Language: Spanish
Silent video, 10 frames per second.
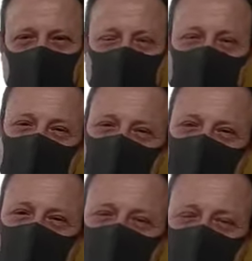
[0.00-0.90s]
Este
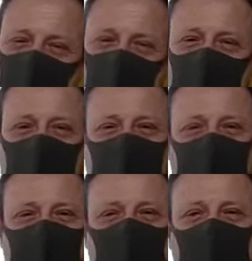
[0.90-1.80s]
tema es
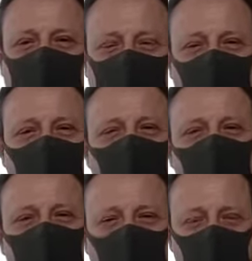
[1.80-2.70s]
limitar un
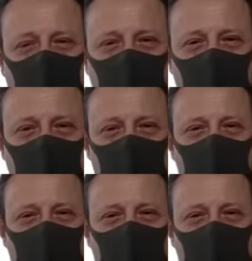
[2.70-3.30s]
poco